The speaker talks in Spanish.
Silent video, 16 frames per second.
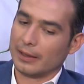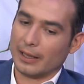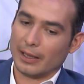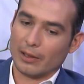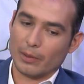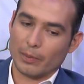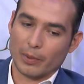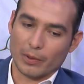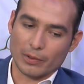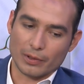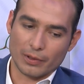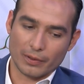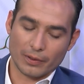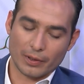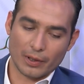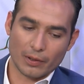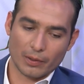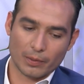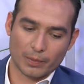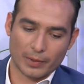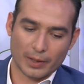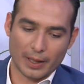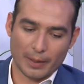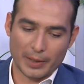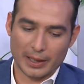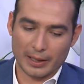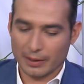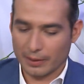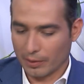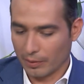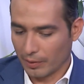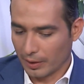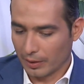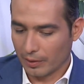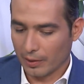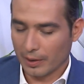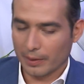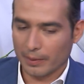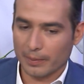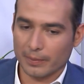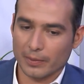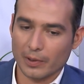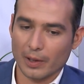Del lado de producción, yo también dentro de toda,